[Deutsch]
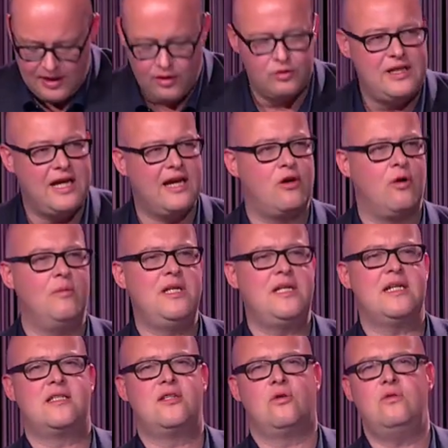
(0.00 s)
und ihre
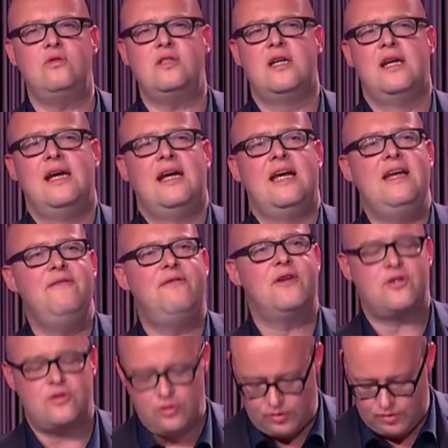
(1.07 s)

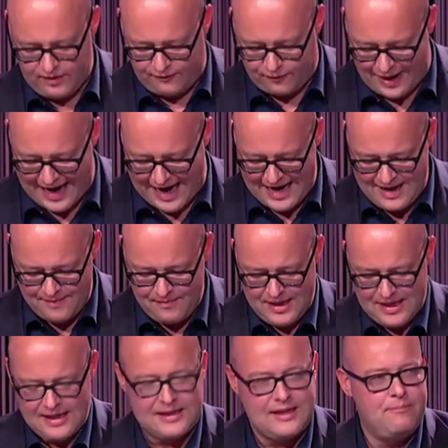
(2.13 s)
Kommunikationsinfrastruktur vor allem
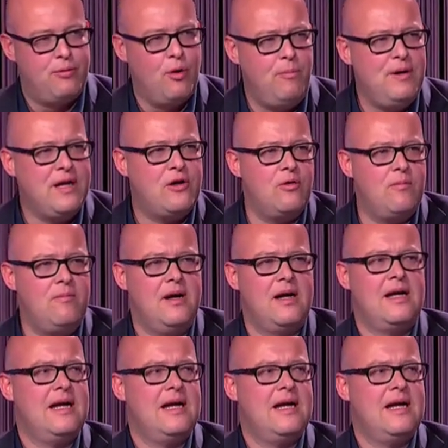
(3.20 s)
dem Publikum